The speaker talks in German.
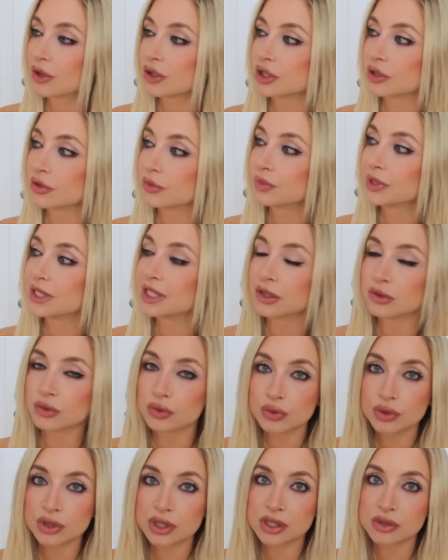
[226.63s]
euch so ein
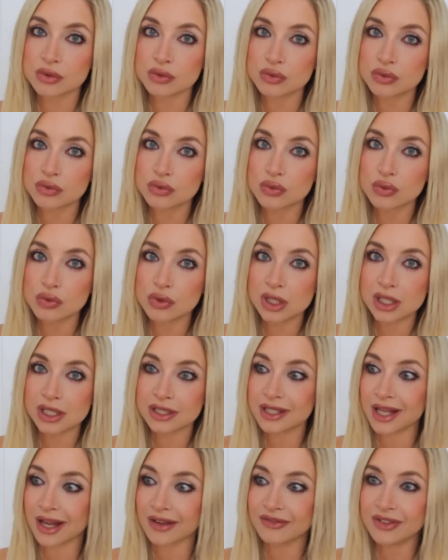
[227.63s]
bisschen
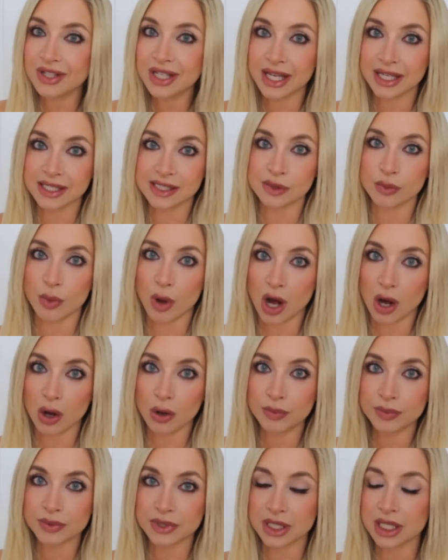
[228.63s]
durchzugoogeln, ja, wie jetzt
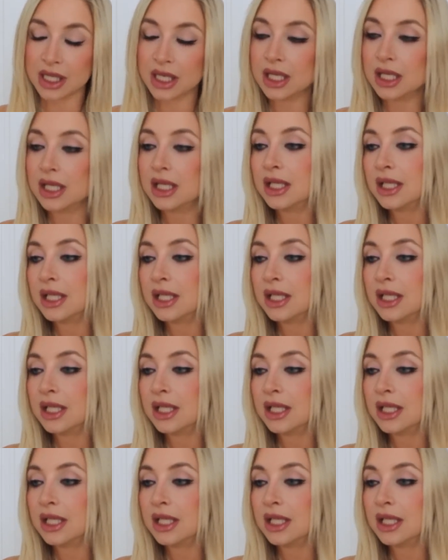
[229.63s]
überhaupt, ne,